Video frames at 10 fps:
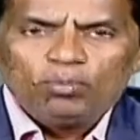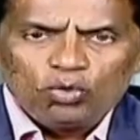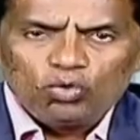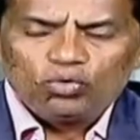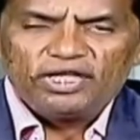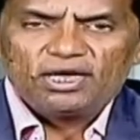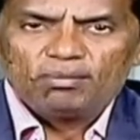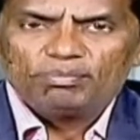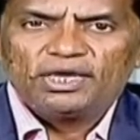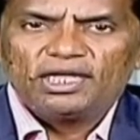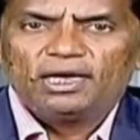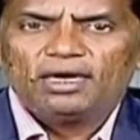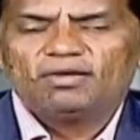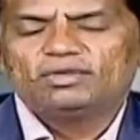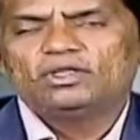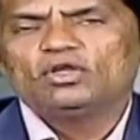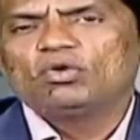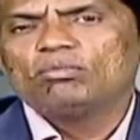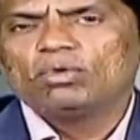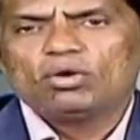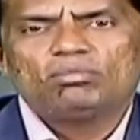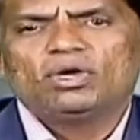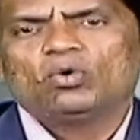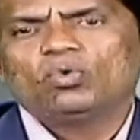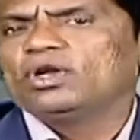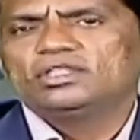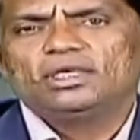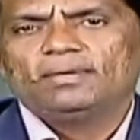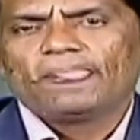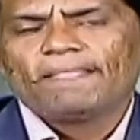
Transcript: போகக்கூடிய கம்பெனிகள்லாம் வந்து ரொம்ப ரொம்ப குறைச்சல்